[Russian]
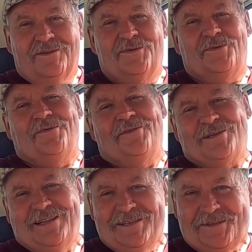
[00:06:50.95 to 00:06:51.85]
что
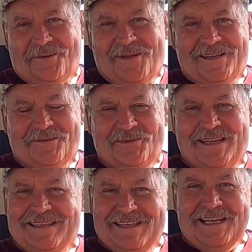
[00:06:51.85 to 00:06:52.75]
вышла из строя
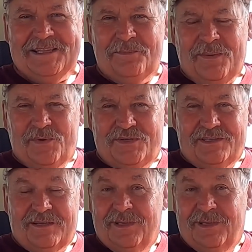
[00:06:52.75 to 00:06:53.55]
катушка, изрядно помучился.